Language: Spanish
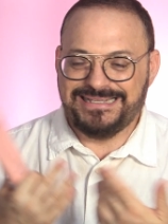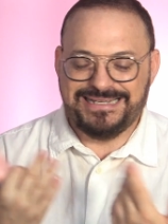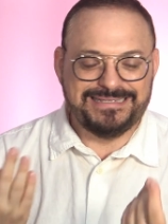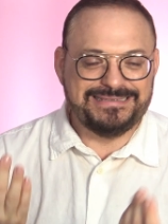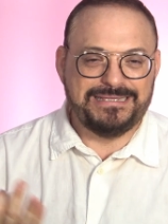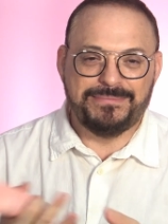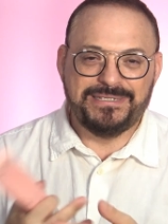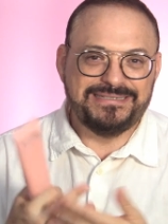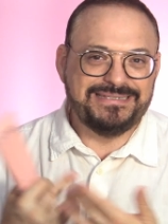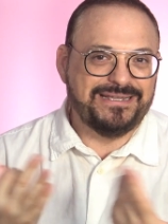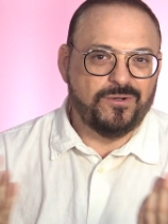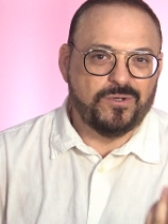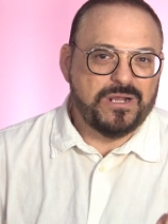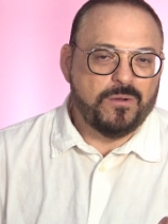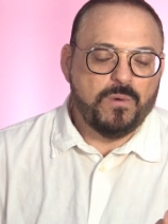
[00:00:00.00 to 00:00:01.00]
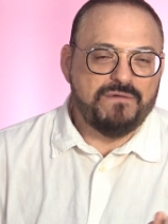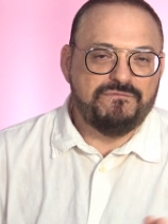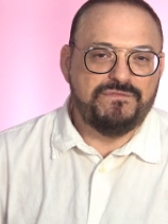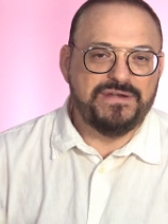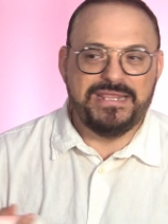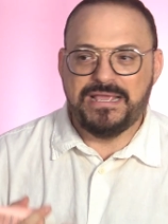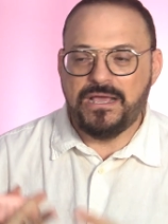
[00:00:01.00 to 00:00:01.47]
directamente con agua
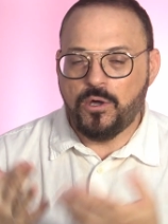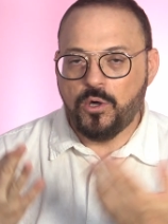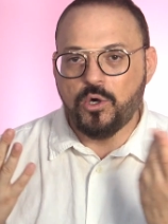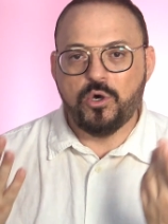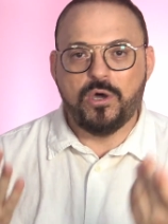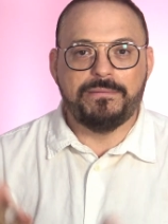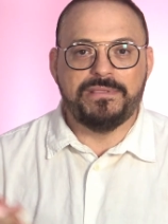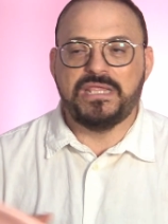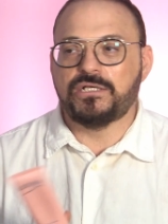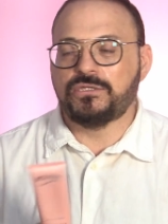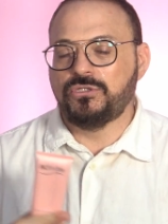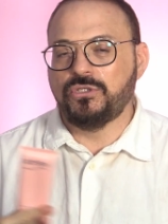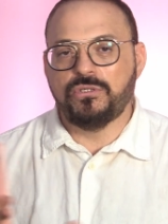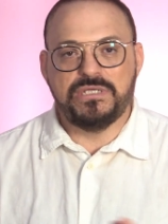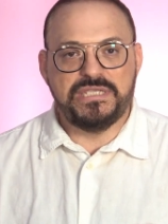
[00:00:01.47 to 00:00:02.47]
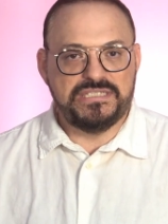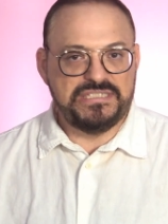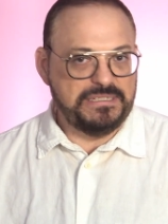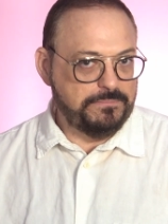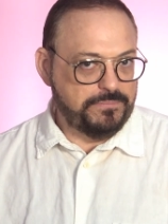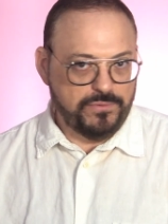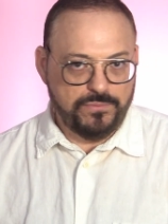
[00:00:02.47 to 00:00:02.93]
fría, ojo abierto y
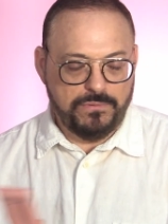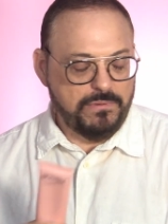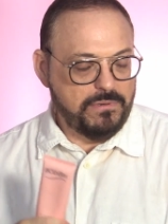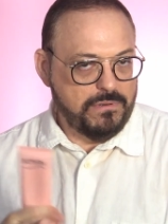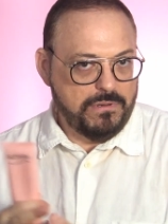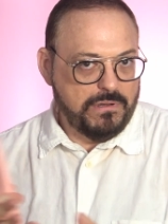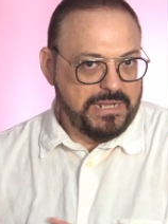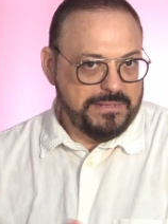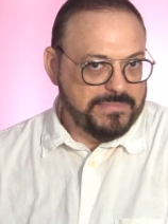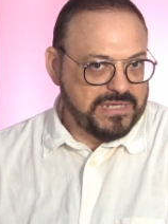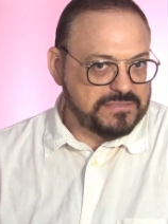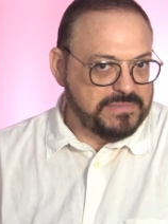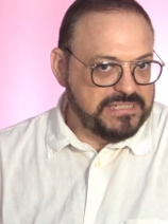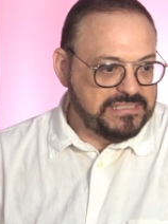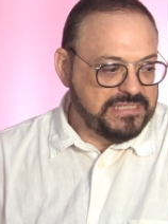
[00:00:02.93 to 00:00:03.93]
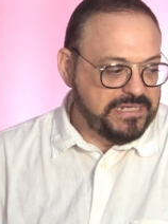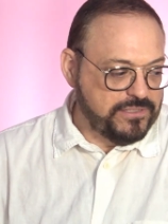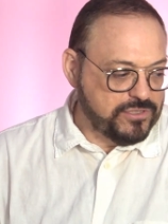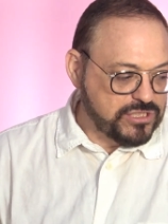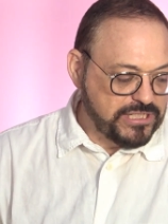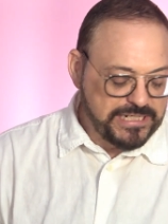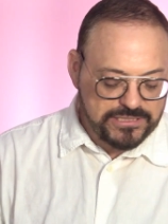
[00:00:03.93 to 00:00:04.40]
chimpún. No hay más
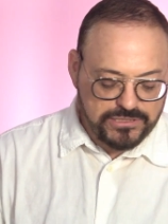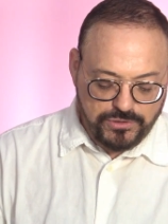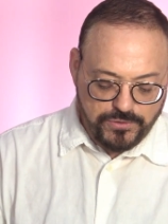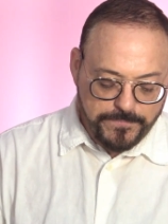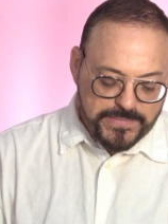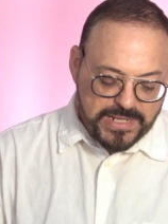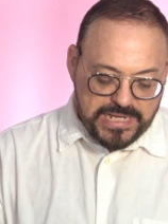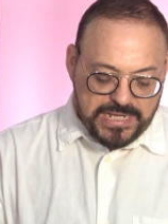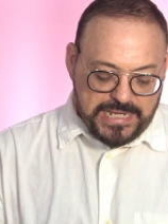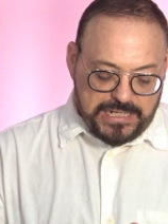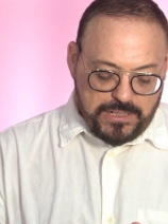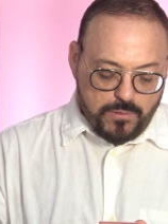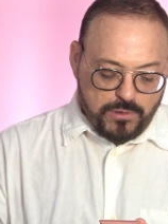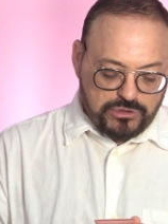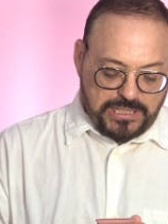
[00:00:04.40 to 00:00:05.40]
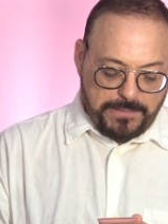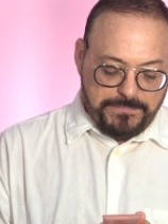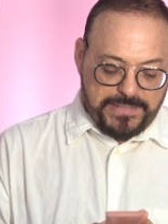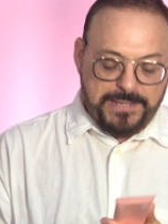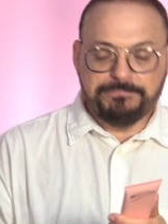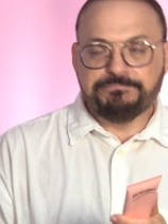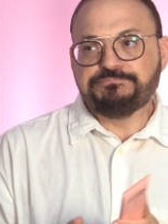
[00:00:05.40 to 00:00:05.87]
misterios en esto. Y luego
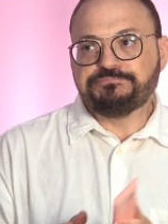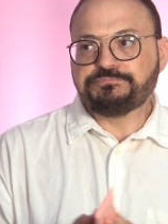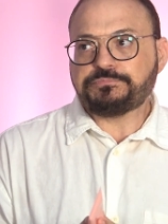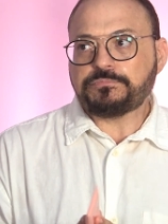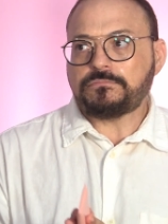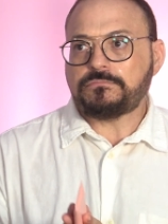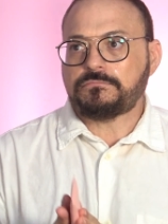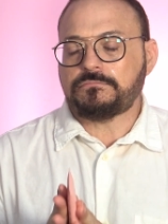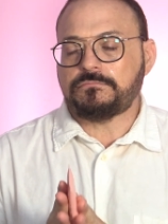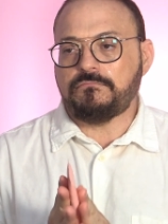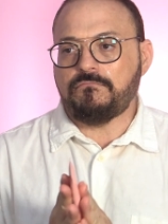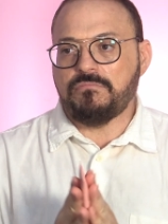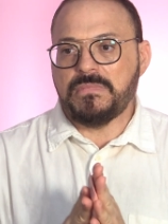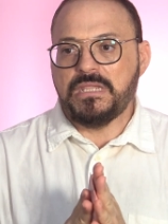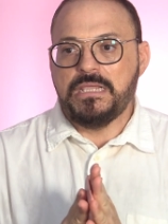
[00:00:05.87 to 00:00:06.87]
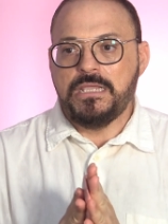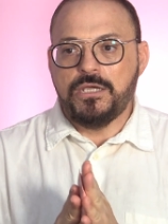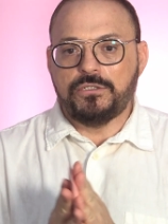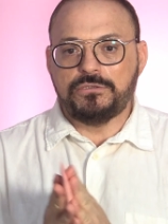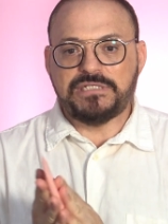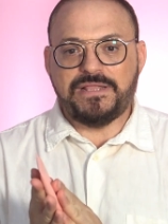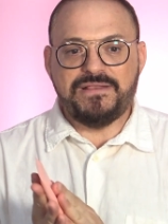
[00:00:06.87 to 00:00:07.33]
también
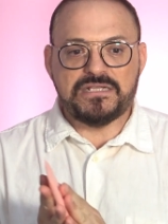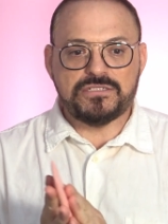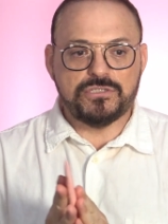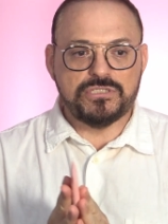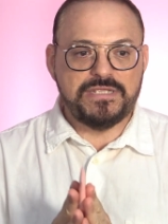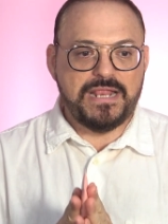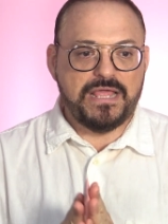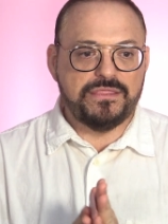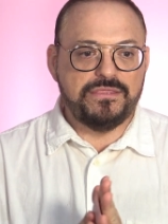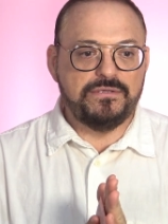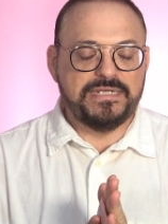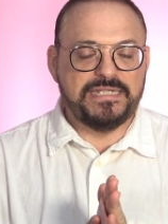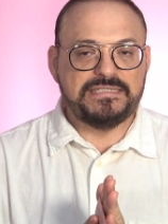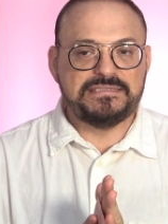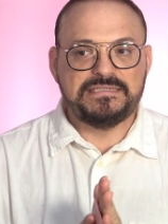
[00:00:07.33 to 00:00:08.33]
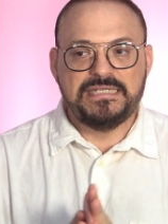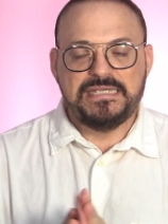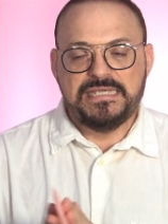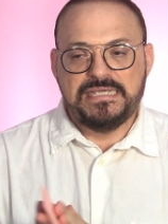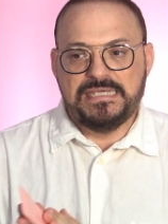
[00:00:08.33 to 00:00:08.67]
otra de las consideraciones